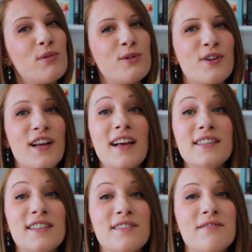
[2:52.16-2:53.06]
Plutôt
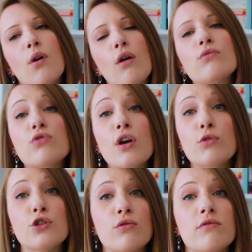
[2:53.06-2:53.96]
classe. En tout cas,
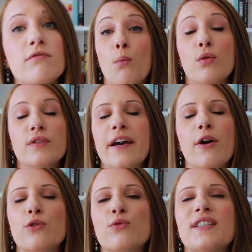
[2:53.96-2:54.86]
moi je trouve. Bon,
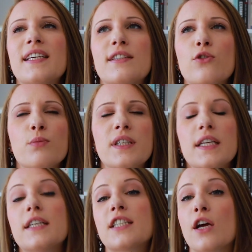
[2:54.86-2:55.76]
d'accord, tout ce qui est
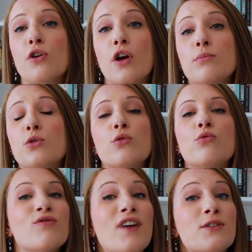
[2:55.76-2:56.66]
estampillé Sherlock Holmes, de
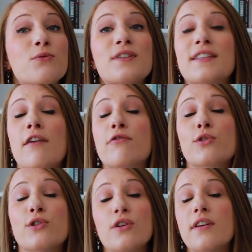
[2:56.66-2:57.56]
toute façon, ça
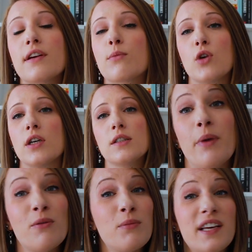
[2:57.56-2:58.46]
fonctionne avec moi.
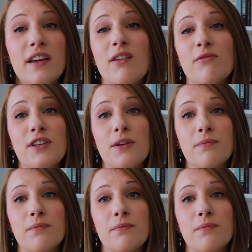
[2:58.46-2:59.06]
Pas compliqué comme film.